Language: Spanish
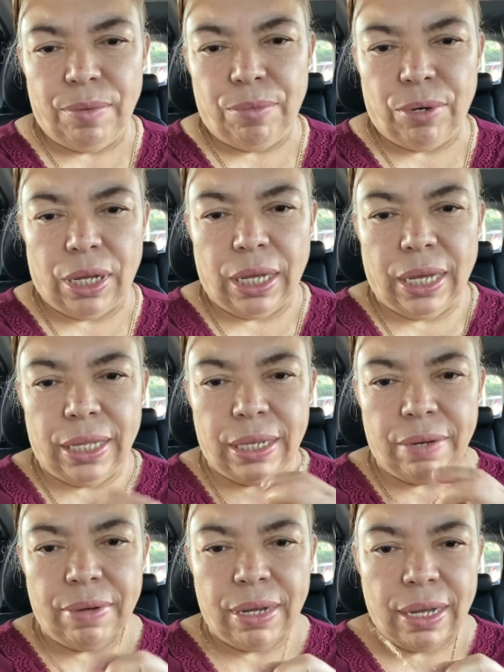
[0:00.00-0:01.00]
Porque hay que
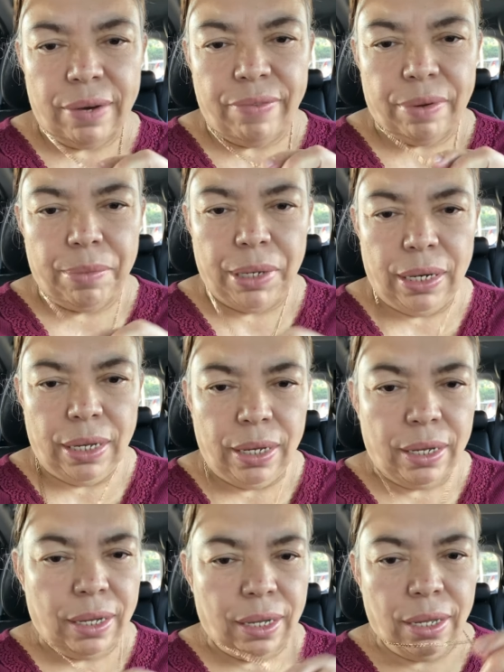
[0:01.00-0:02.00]
trabajar, familia.
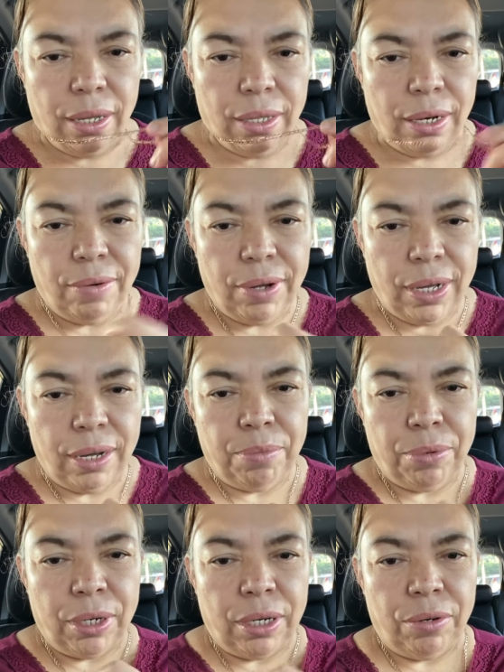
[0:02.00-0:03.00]
Hay que trabajar
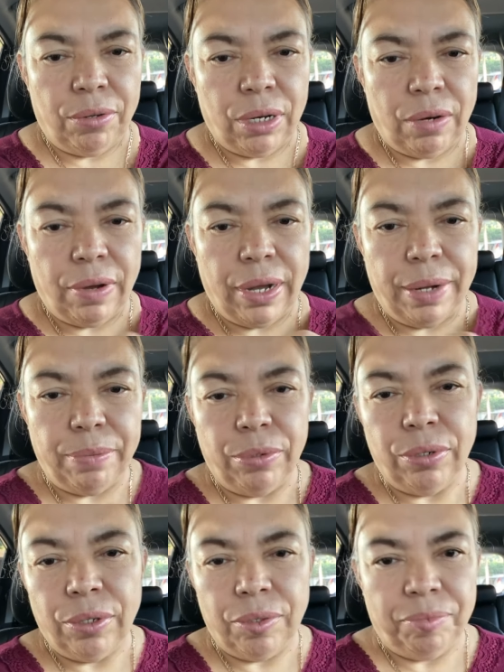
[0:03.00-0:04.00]
porque ahí no
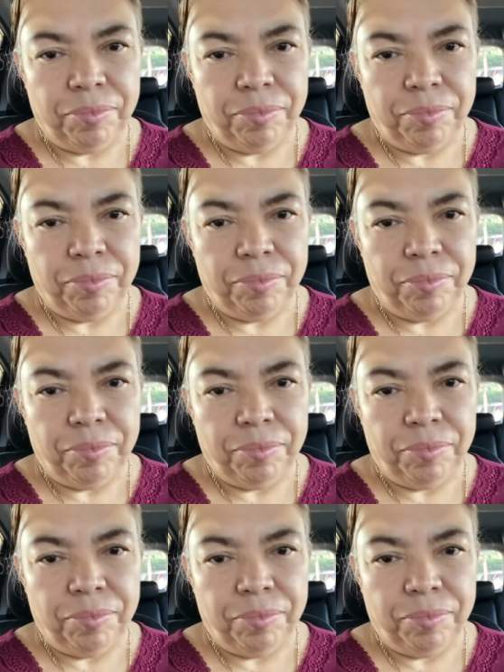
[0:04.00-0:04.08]
trabajamos.